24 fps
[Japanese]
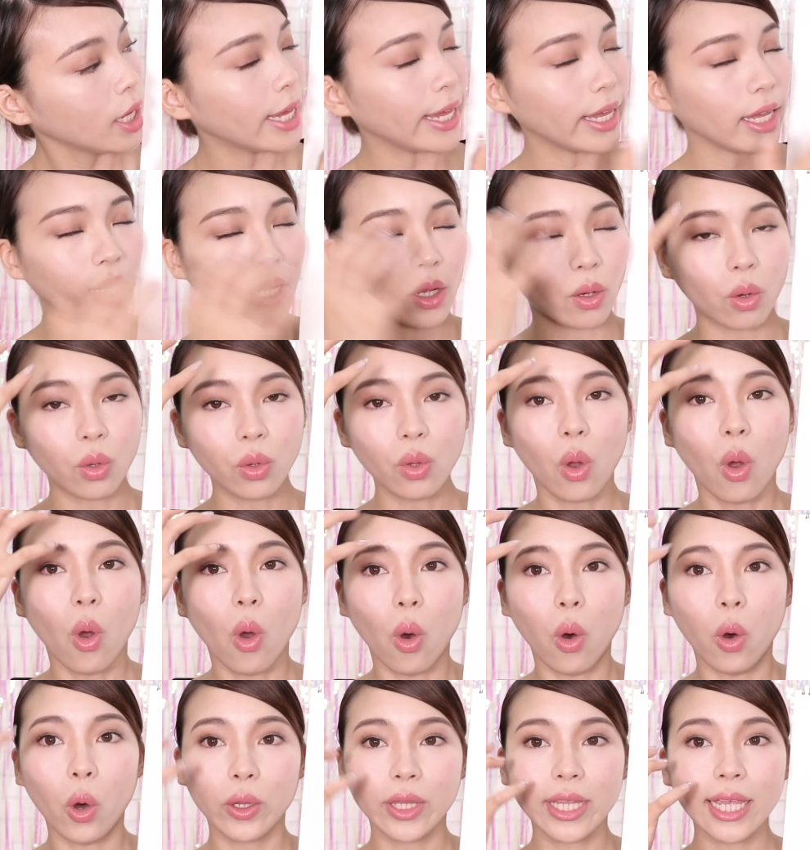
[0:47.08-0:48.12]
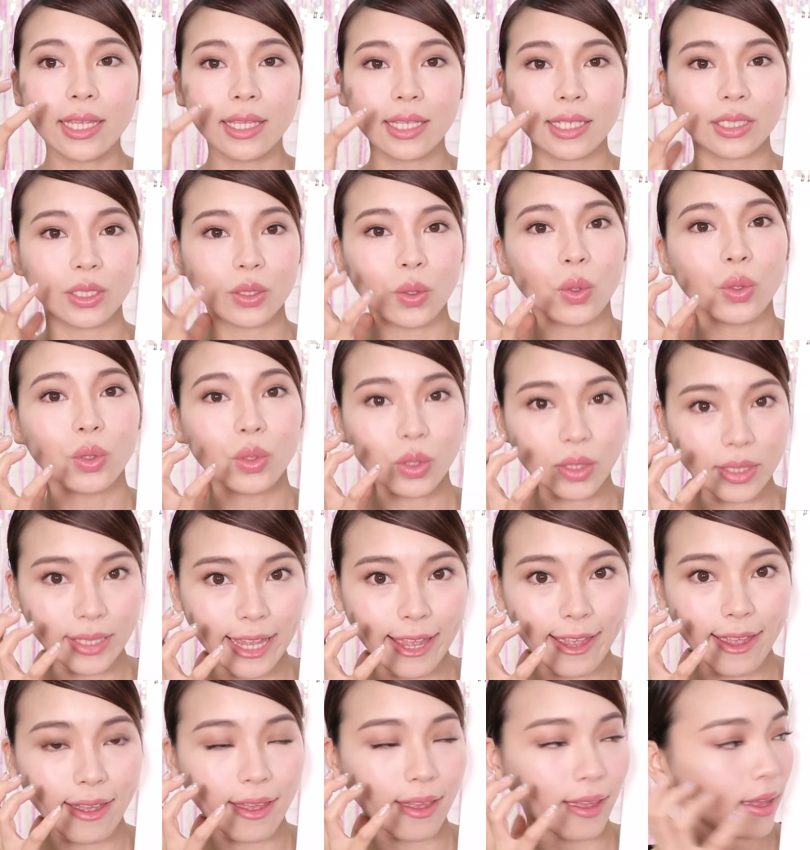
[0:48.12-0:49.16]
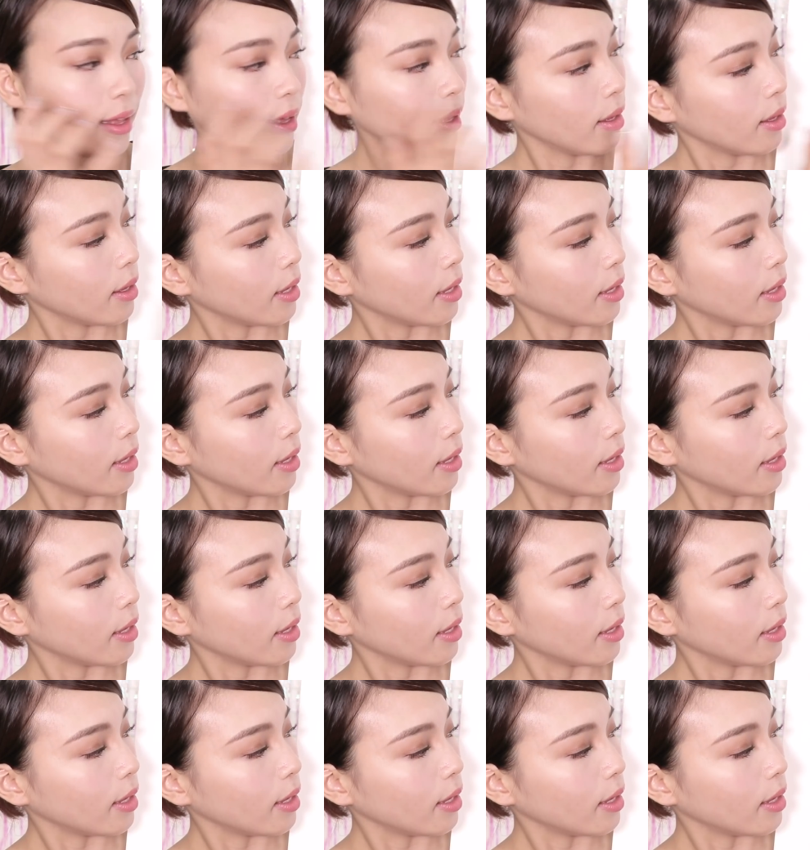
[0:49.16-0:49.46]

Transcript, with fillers: えこの骨に沿って